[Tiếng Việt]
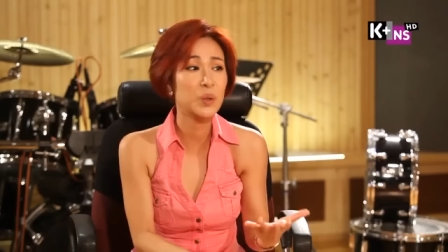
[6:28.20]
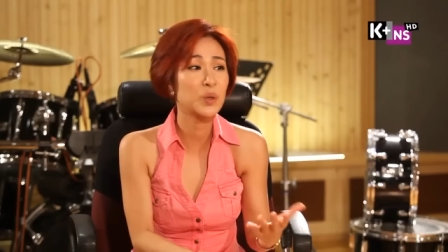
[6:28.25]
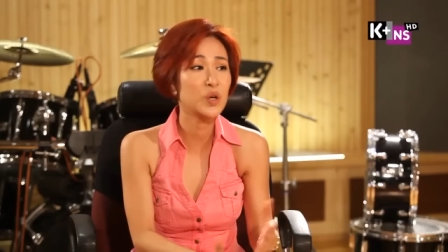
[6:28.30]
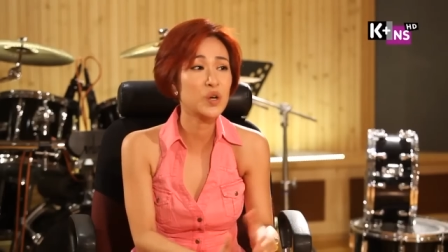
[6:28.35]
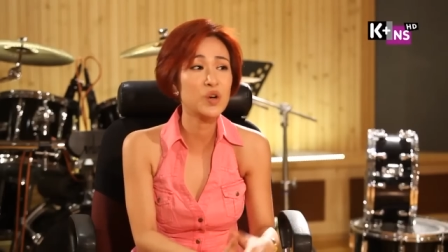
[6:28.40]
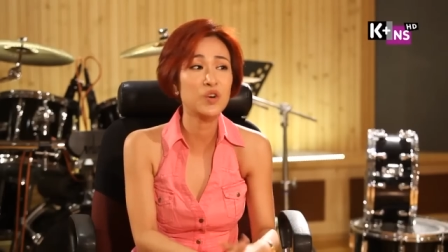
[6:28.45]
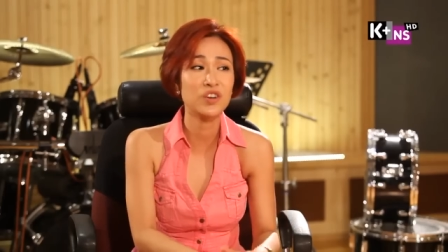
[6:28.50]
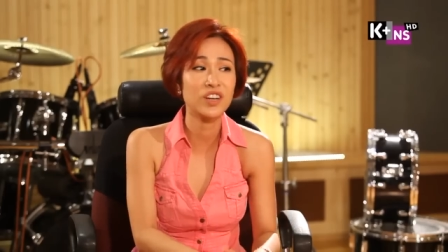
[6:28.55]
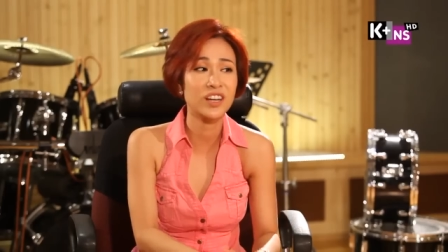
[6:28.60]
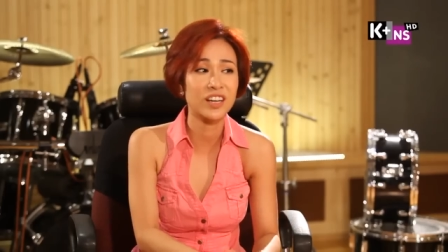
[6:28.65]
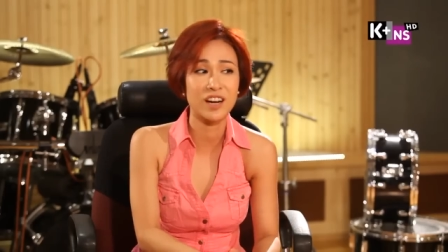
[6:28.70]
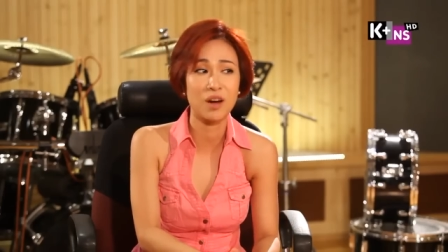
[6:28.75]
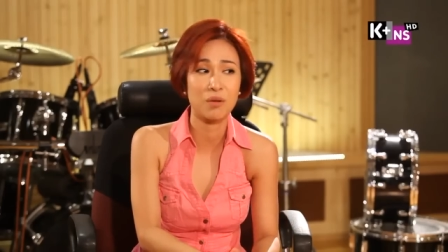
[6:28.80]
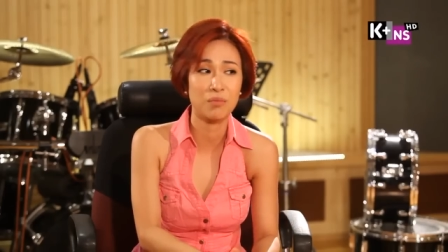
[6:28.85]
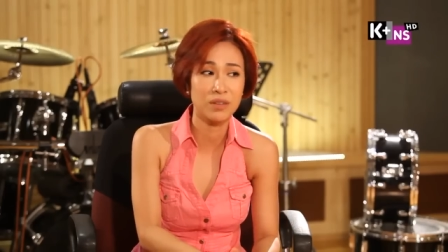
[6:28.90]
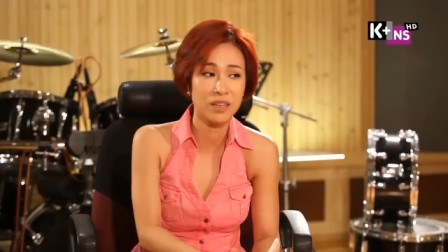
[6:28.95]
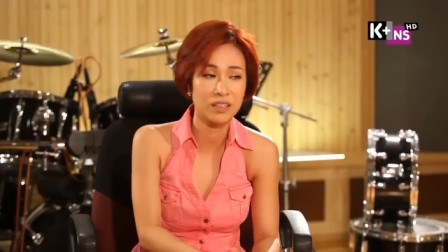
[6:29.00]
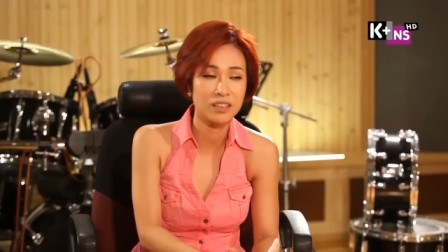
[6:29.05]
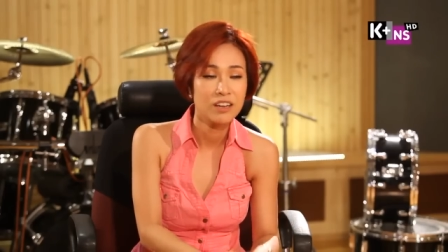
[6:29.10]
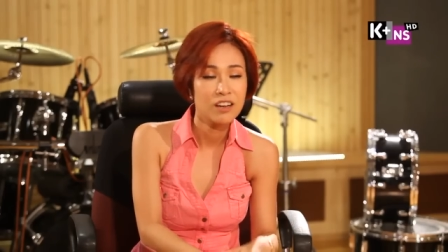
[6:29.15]
luôn luôn là
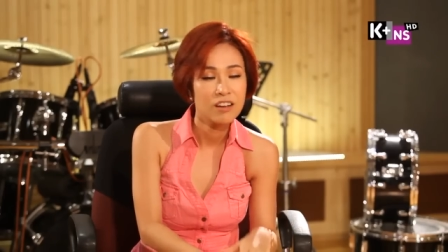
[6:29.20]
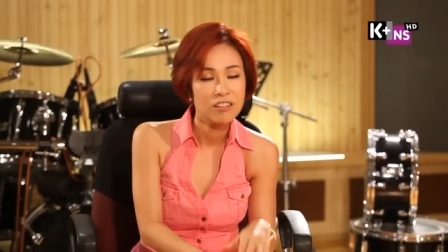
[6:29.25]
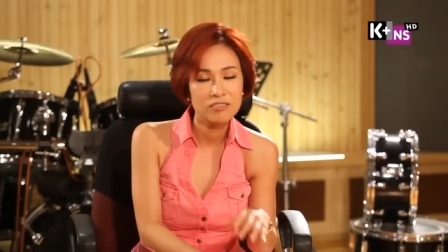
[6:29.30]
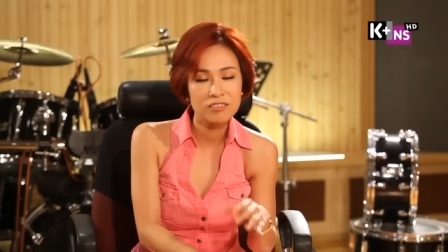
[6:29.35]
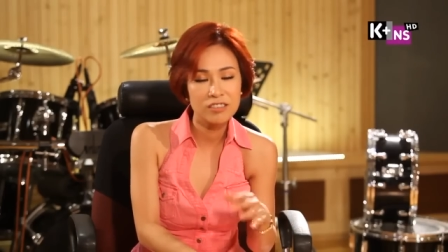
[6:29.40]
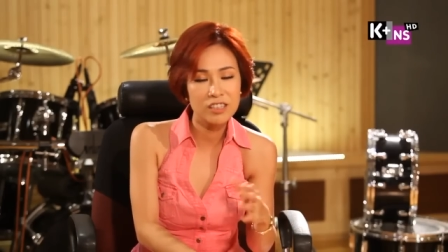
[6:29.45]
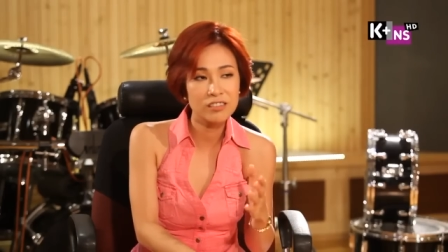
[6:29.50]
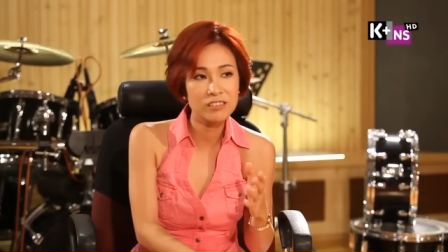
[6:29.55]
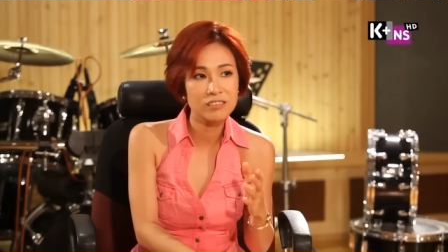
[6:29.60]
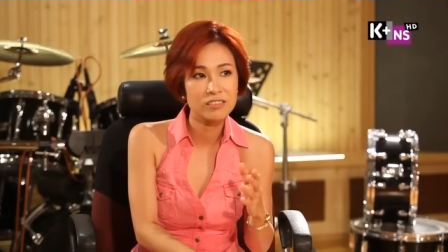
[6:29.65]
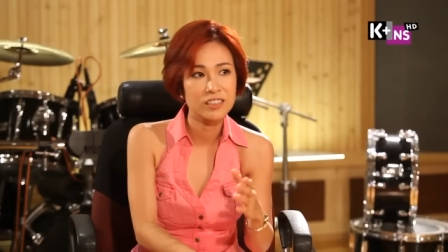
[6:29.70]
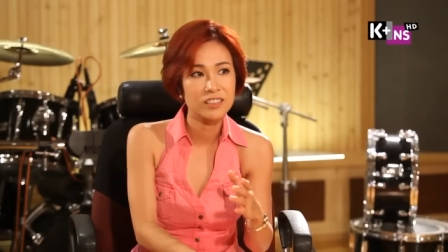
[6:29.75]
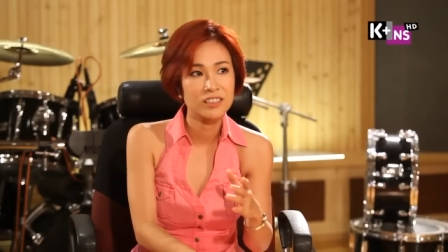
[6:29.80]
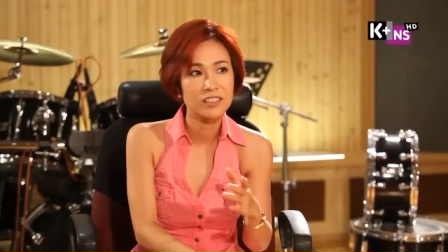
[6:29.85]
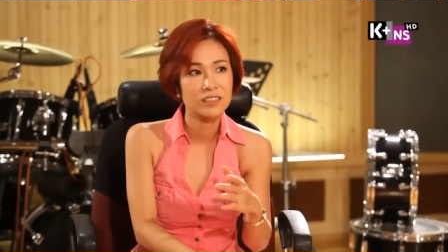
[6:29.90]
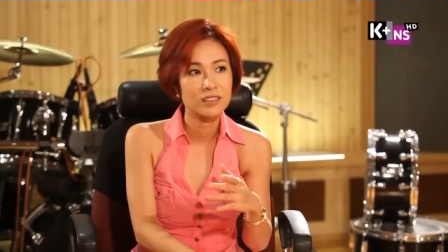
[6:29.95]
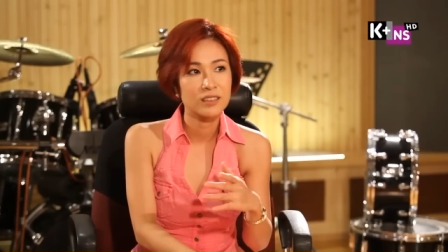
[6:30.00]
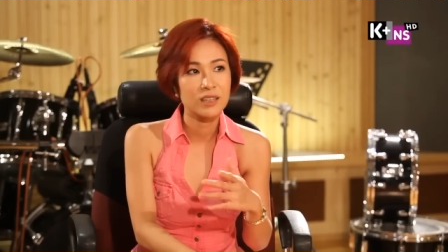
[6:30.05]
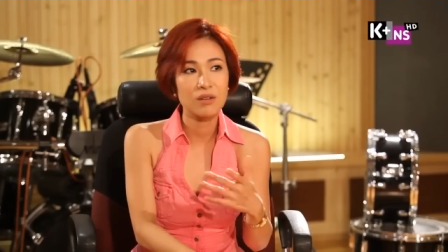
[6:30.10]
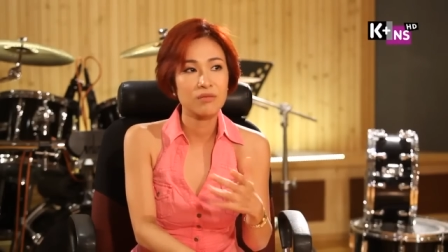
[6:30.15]
động lực nhưng
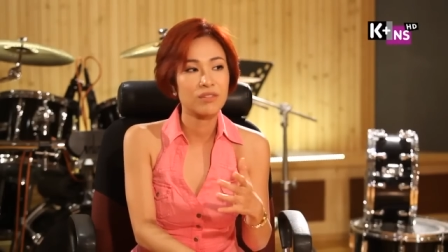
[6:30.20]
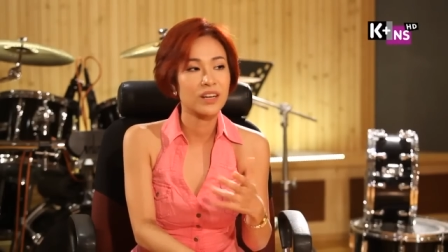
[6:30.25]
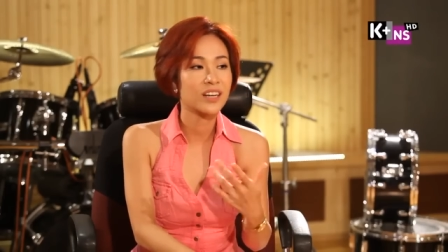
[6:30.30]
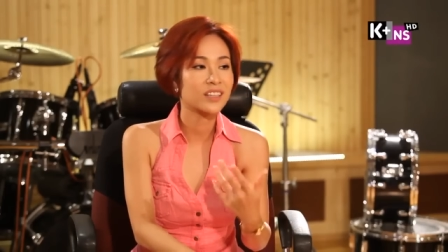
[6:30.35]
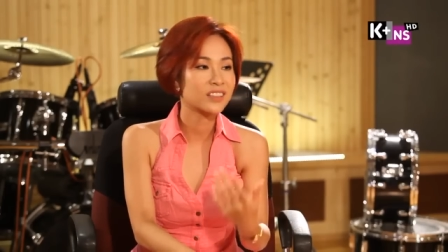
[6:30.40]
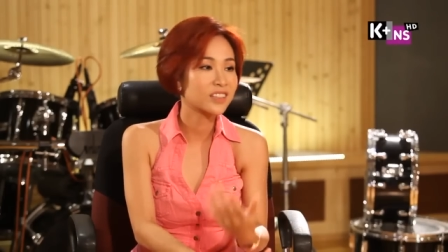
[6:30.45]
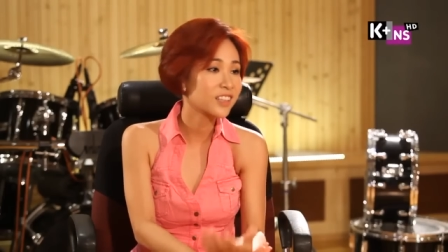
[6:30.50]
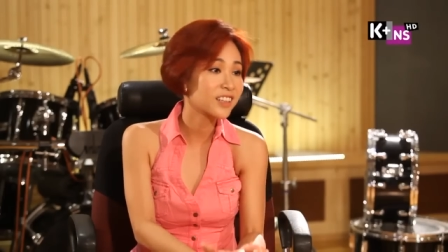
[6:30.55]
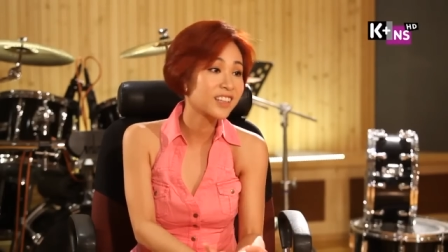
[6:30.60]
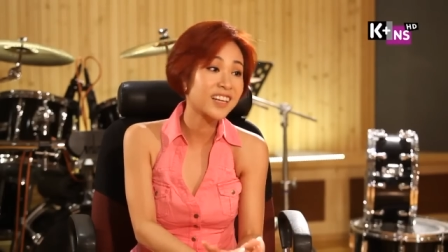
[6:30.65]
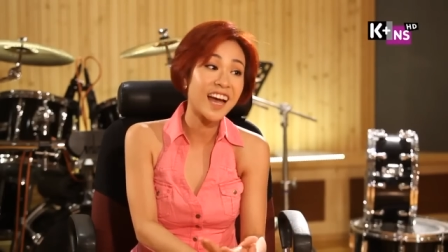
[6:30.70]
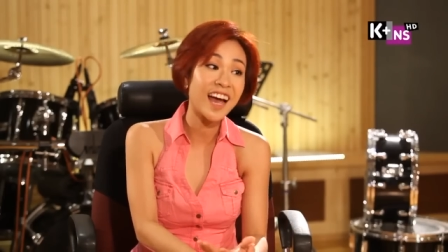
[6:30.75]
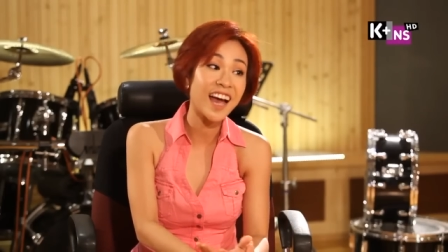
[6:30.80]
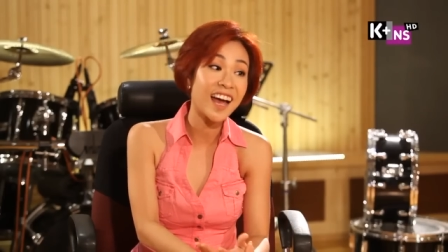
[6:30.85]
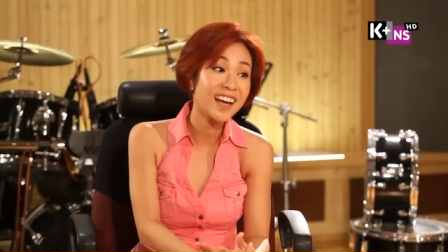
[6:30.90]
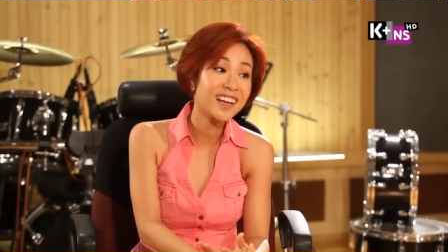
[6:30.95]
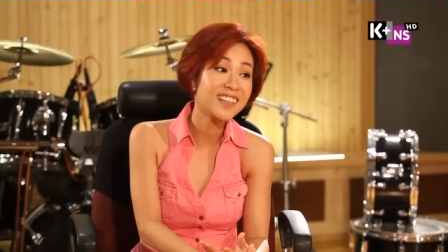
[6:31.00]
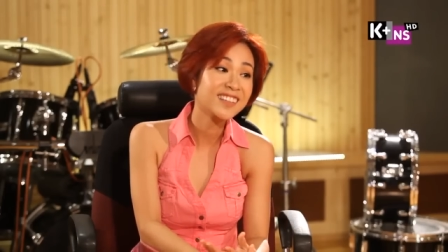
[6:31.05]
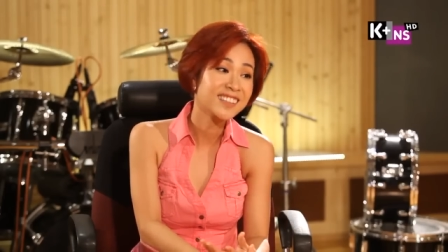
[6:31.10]
không phải là tất cả